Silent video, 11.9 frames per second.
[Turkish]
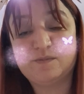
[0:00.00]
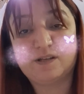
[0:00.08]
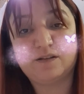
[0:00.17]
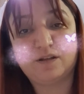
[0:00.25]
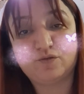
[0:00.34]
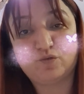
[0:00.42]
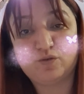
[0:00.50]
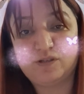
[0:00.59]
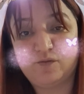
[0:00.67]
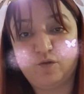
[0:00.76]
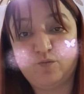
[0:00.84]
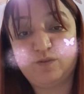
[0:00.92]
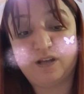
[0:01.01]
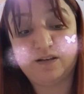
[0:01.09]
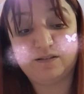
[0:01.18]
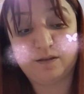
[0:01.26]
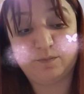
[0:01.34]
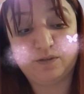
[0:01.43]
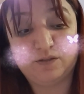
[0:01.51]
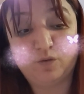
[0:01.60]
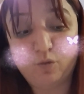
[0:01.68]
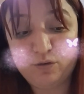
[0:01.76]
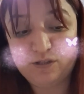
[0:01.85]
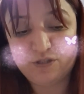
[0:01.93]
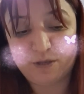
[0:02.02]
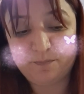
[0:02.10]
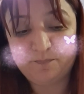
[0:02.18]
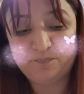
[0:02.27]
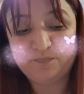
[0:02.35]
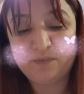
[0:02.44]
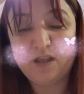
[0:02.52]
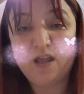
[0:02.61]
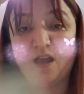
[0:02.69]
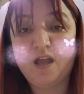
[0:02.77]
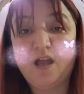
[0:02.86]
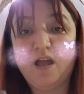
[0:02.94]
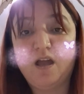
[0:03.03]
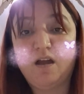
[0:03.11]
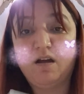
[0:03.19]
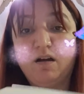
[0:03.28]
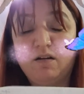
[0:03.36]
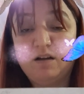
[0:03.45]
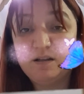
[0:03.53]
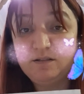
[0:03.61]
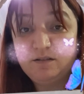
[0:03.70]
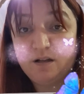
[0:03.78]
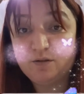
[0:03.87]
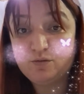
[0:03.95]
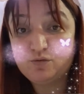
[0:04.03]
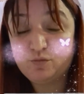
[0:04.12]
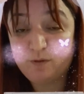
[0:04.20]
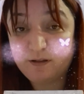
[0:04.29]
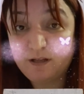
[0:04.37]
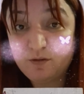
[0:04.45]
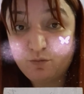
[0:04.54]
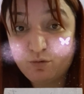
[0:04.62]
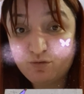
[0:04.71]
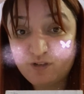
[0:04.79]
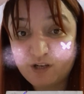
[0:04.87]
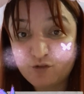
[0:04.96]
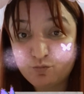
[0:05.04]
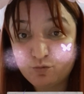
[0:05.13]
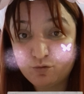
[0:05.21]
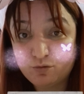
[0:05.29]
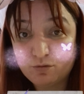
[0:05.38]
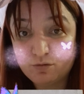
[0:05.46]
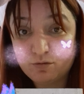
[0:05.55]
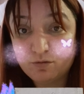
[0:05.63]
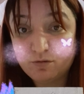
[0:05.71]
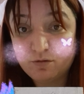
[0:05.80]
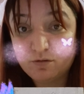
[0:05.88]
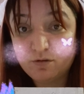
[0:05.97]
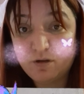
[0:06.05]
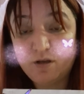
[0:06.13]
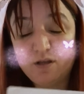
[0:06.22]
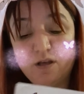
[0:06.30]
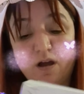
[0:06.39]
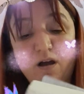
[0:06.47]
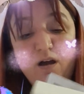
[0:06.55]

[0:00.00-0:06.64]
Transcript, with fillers: zaten. Çok seviyorum. Diğer kitaplarını da okuyacağım. Kadın alt üst benden 4 yaş büyük. Ya